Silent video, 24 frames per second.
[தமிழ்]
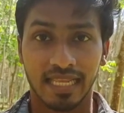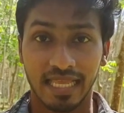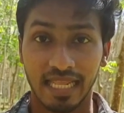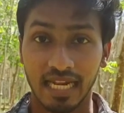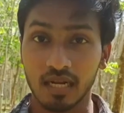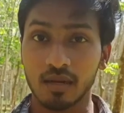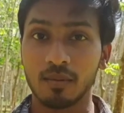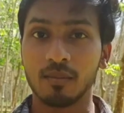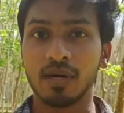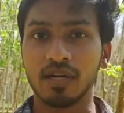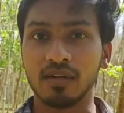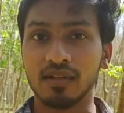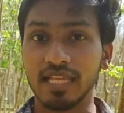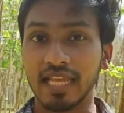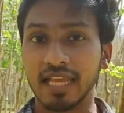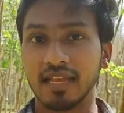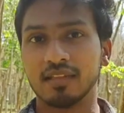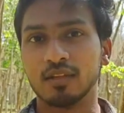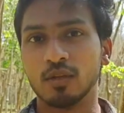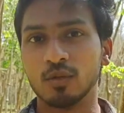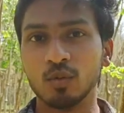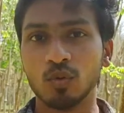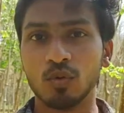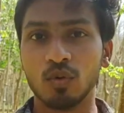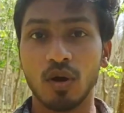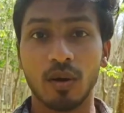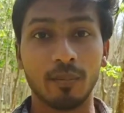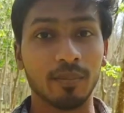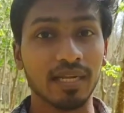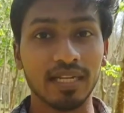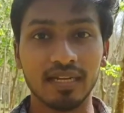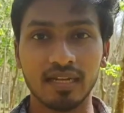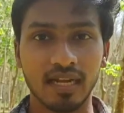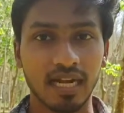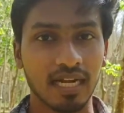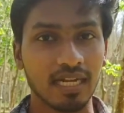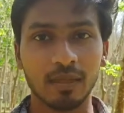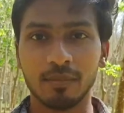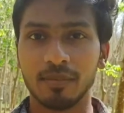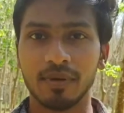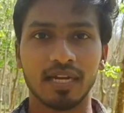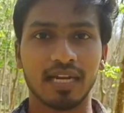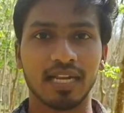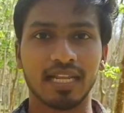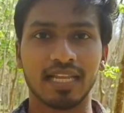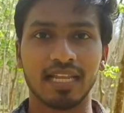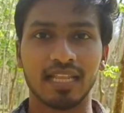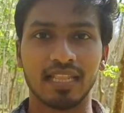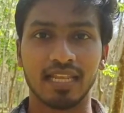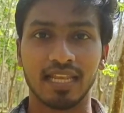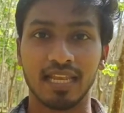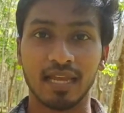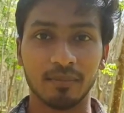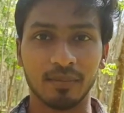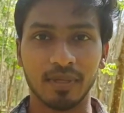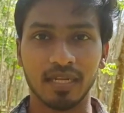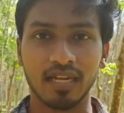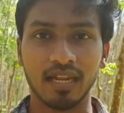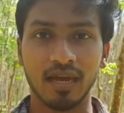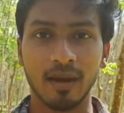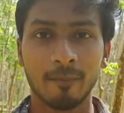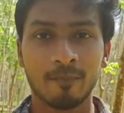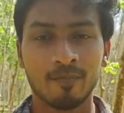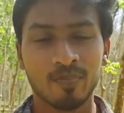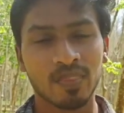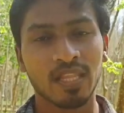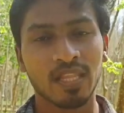எனக்கு மட்டும் ஏன் அந்த துக்கம் அப்படின்னு கண்டிப்பாக நினைக்கிறீங்க அப்படின்னா